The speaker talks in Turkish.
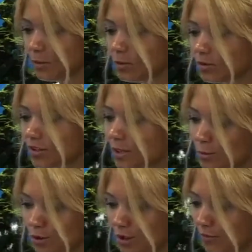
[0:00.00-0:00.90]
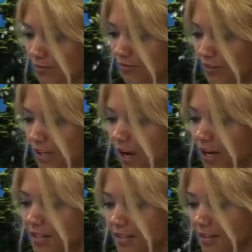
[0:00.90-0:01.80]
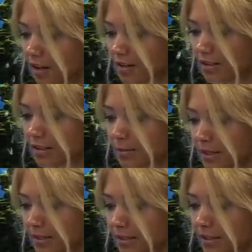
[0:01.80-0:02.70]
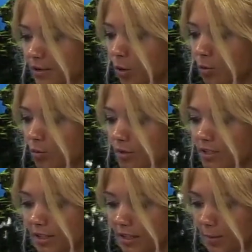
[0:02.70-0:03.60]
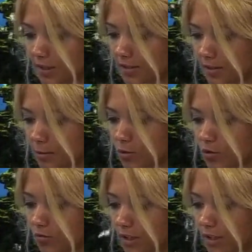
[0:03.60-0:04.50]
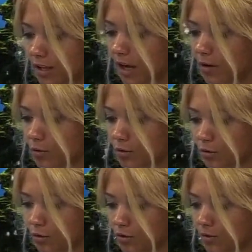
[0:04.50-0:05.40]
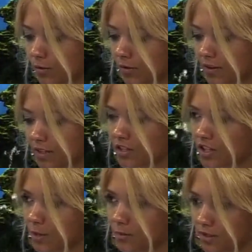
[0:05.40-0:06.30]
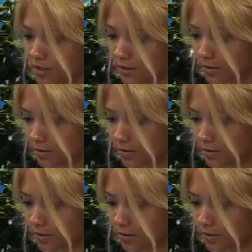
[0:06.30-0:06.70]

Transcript: Muhterem hocam, velayetin Hazreti Mehdi ile son bulması ne demektir? Bütün veliler ondan önce vefat edecek midir?